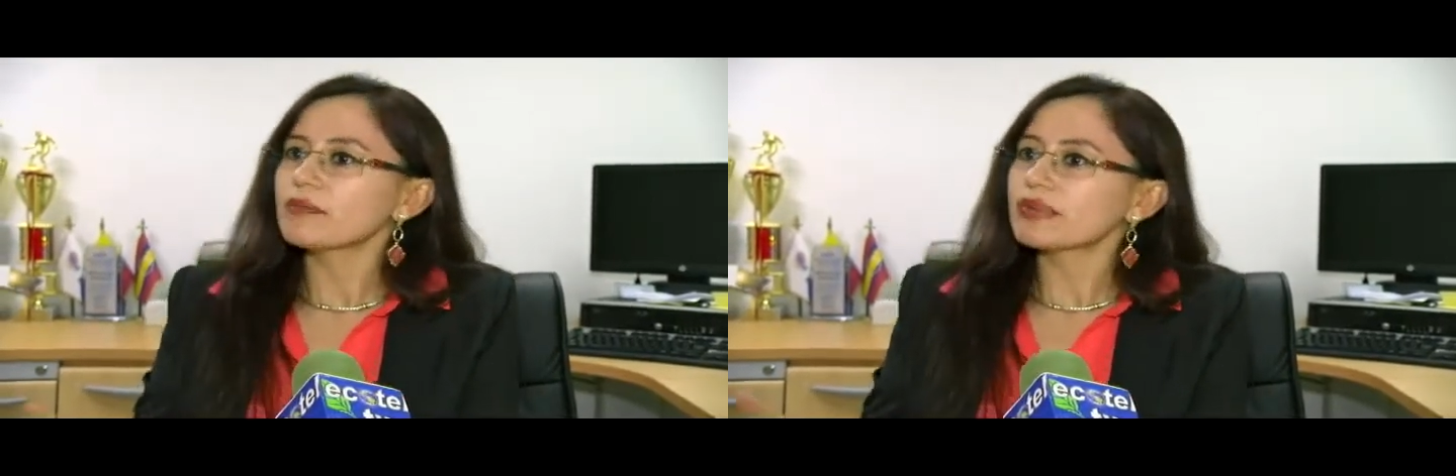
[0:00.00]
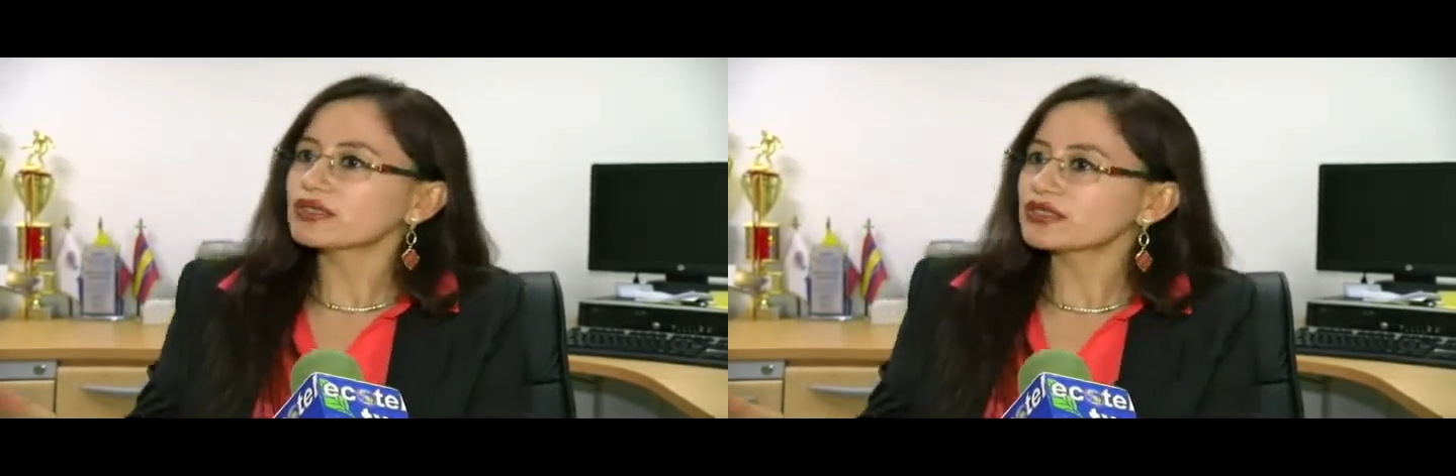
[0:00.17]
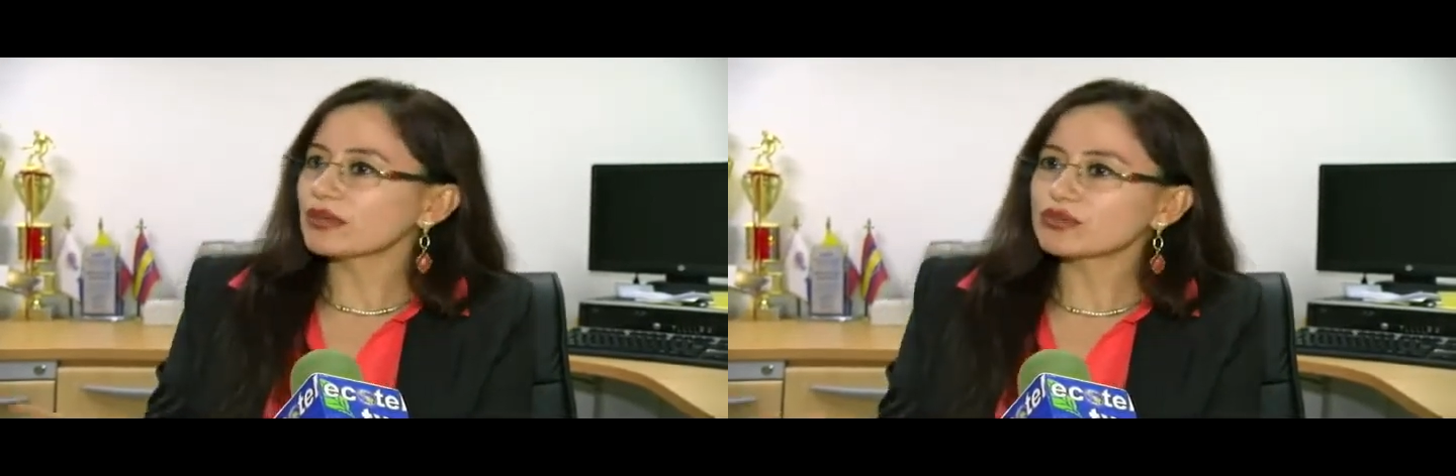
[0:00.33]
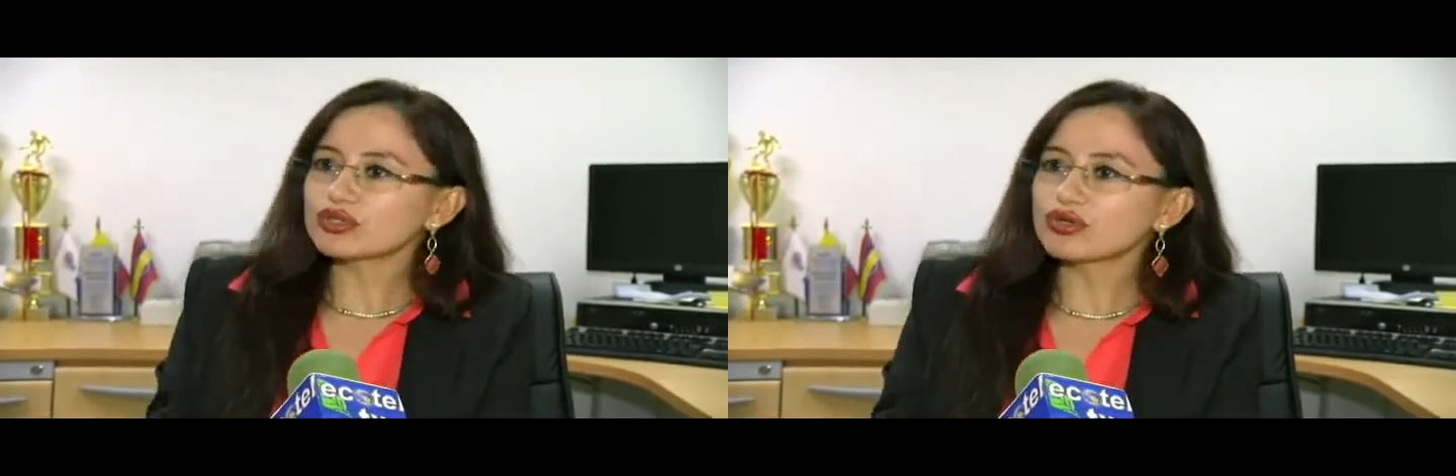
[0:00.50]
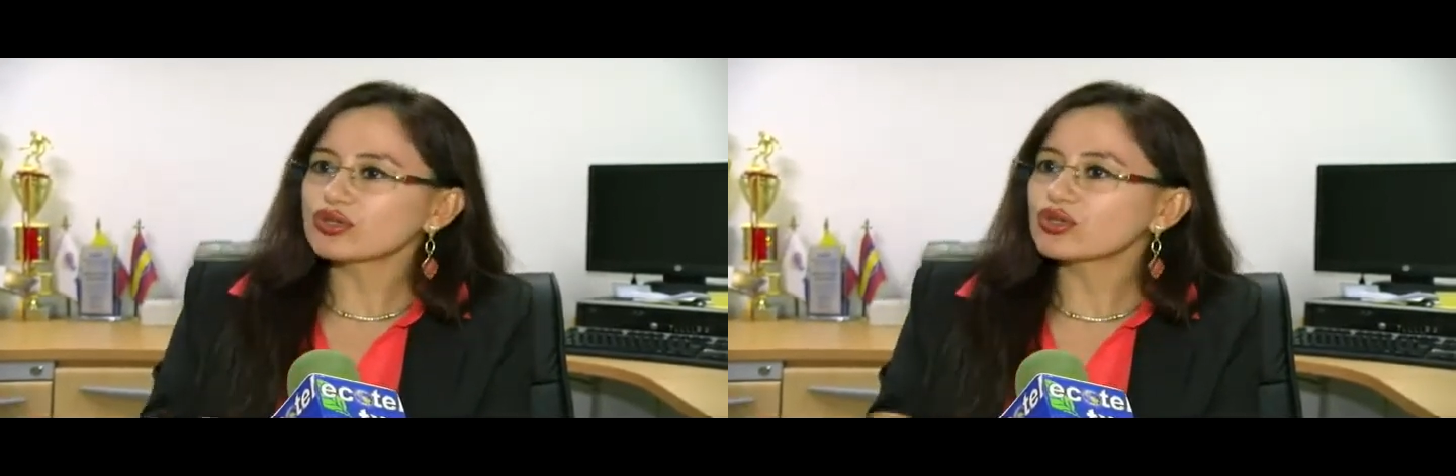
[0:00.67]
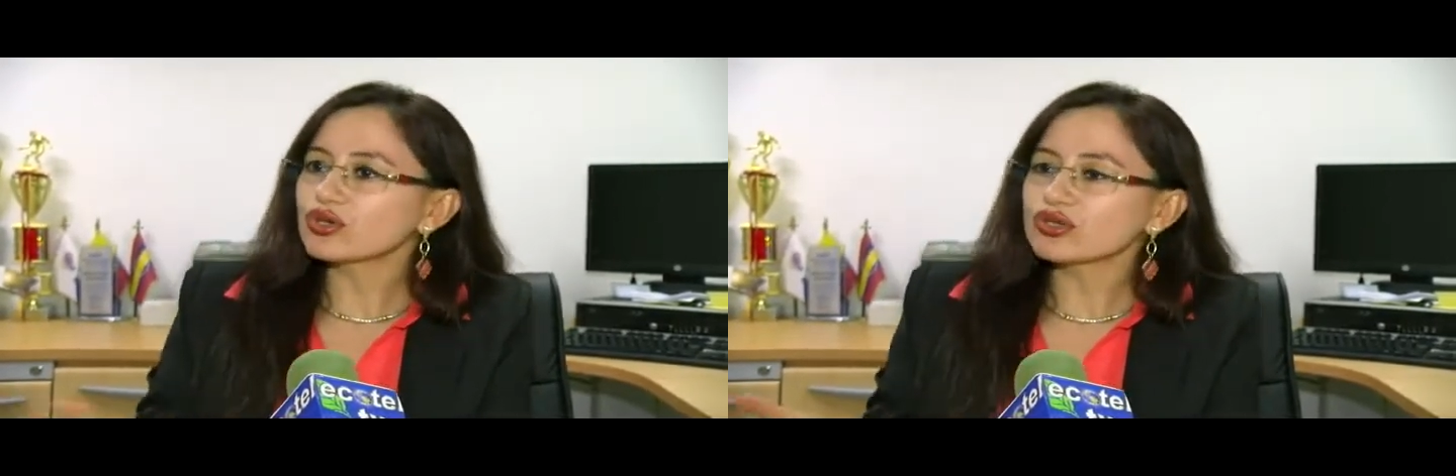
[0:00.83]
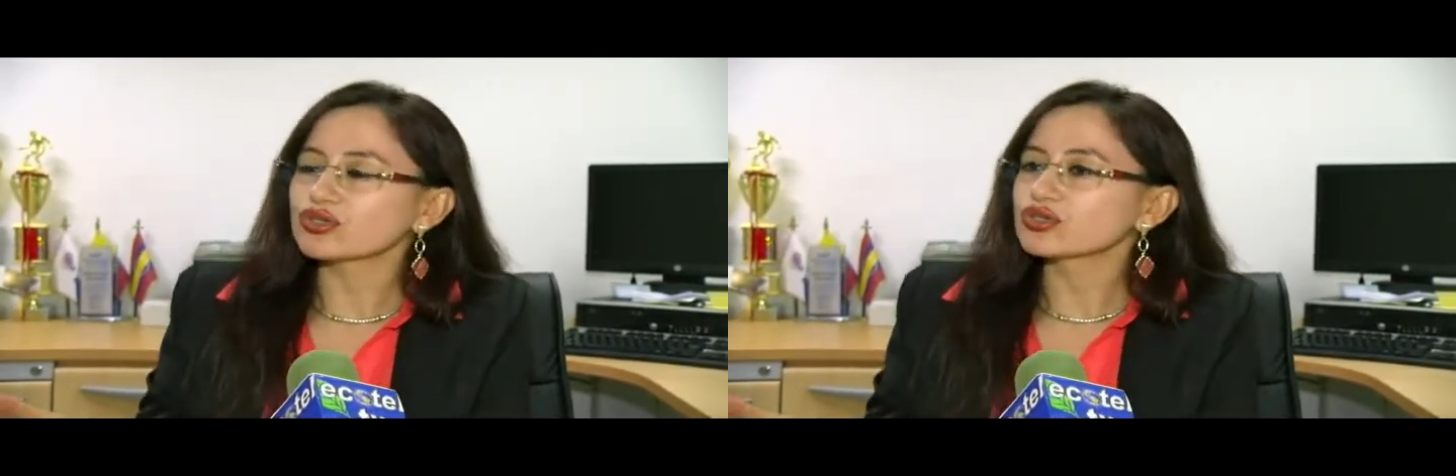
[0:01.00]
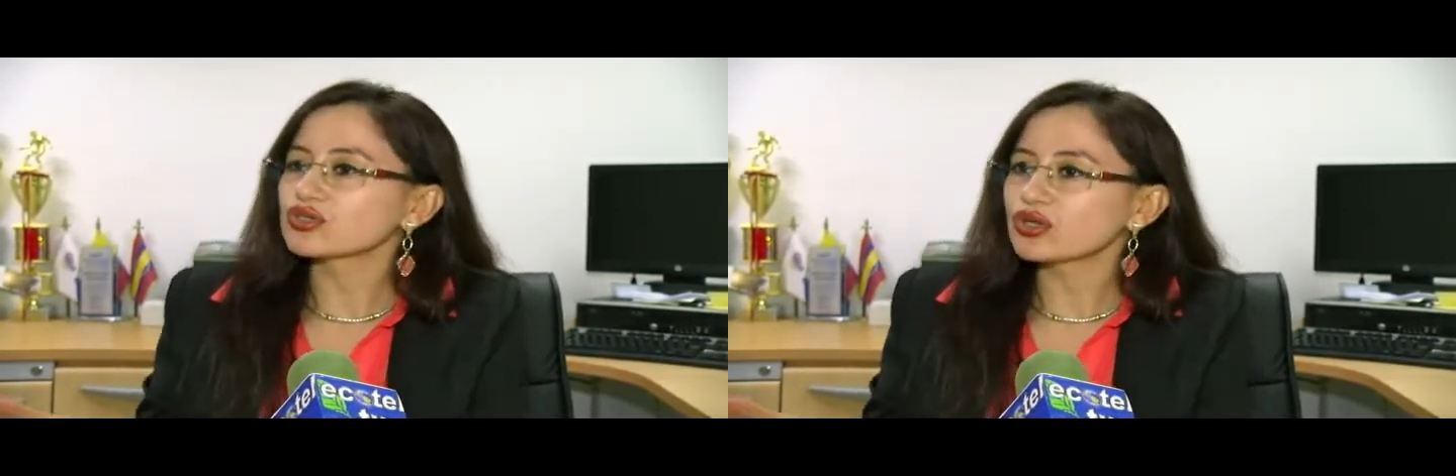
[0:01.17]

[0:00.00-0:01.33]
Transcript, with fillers: pero estamos con todos,